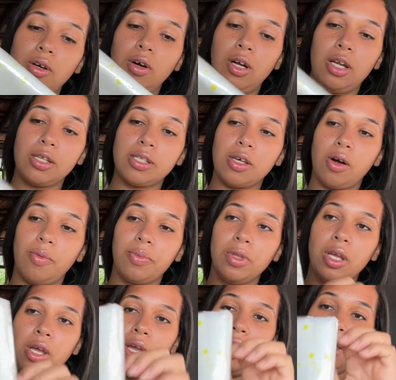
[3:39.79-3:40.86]
Olha só.
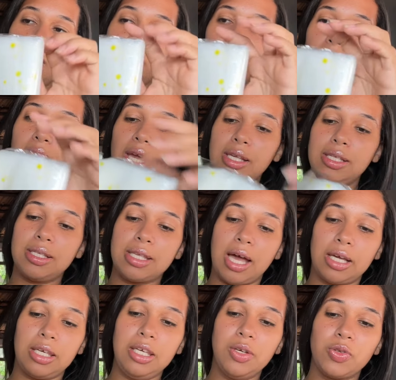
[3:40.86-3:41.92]
Peguei esses
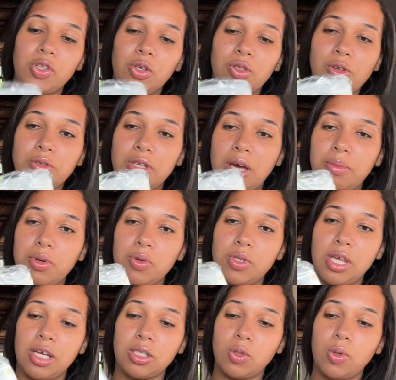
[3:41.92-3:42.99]
saquinhos, eu não sabia o
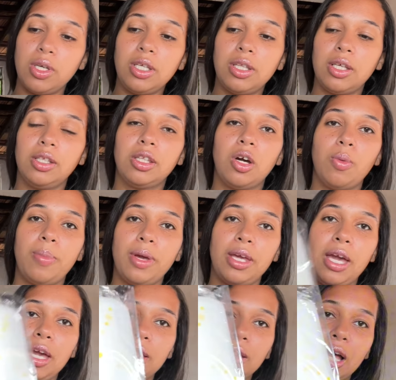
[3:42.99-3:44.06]
sexo ainda. Então,
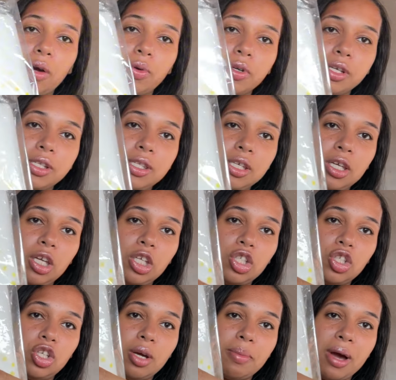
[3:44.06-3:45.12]
peguei na corzinha,
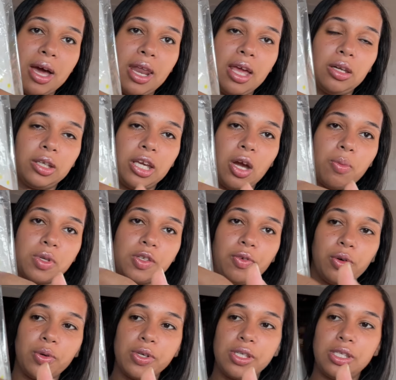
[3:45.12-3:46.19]
gente, de amarelo, que é umas
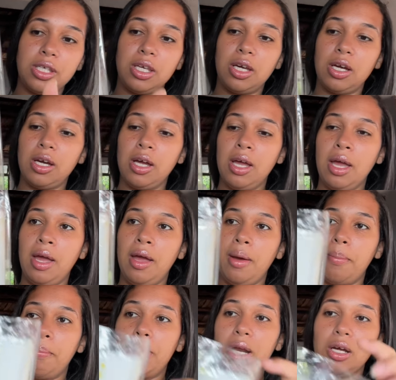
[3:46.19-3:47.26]
florzinha
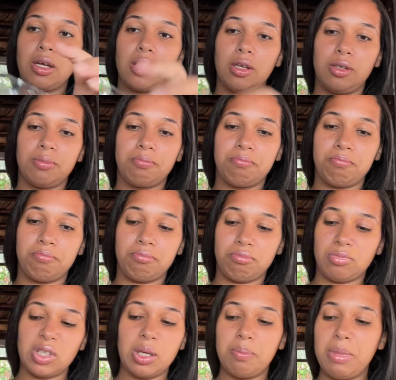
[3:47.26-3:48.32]
branca.
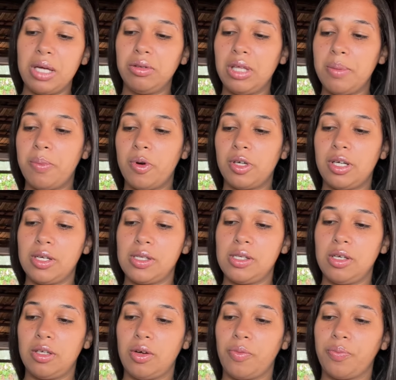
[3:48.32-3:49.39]
Mas não tem
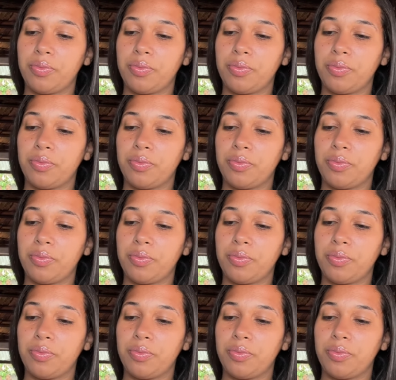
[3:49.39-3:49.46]
importância, não.